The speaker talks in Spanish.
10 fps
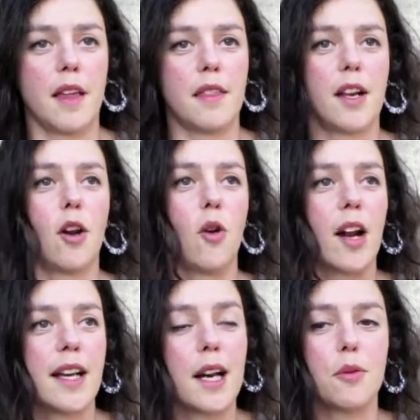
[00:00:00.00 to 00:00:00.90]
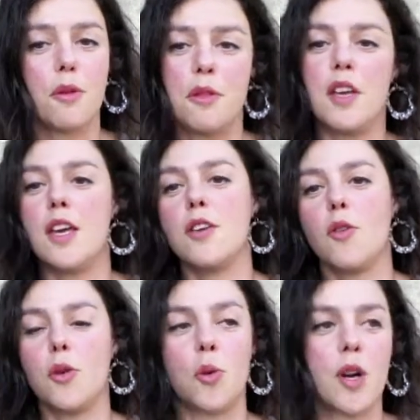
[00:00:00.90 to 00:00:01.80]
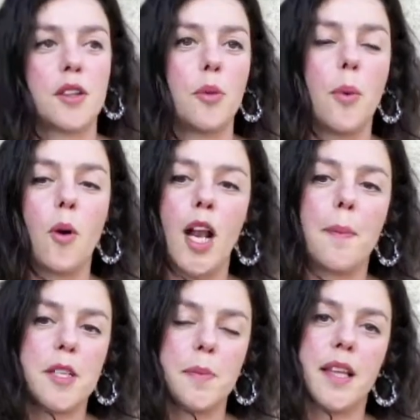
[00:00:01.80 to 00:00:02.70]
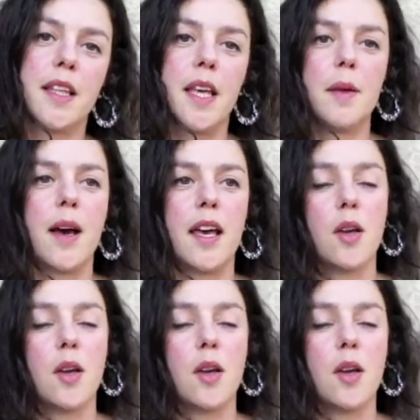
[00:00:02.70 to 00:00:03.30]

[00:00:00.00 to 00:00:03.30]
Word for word: hacerlo al carboncillo y currarte un poco la perspectiva